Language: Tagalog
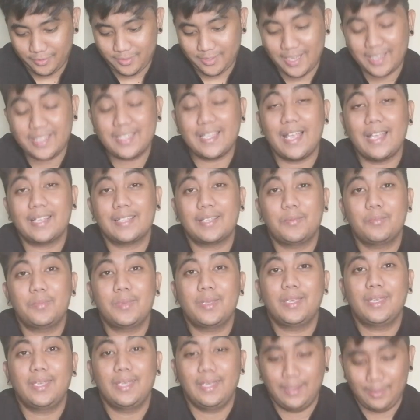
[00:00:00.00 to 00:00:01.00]
Tapos
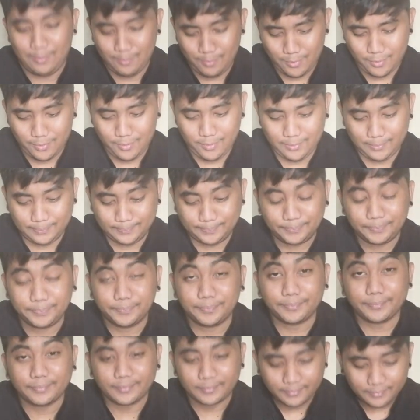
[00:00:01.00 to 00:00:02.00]
sasabihin mo,
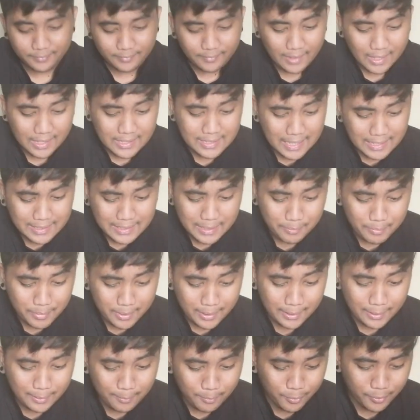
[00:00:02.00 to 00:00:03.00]

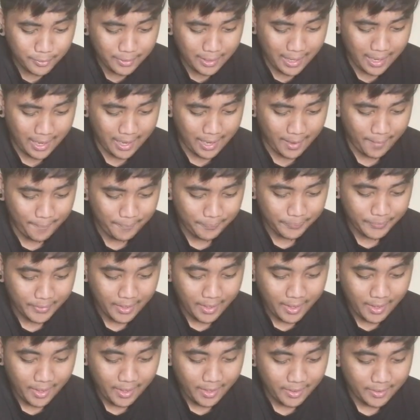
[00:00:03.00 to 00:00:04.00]
sasabihin mo na
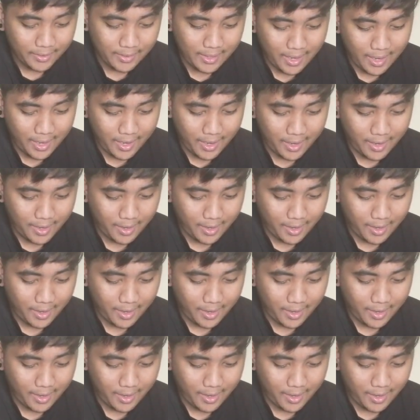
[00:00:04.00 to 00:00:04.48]
na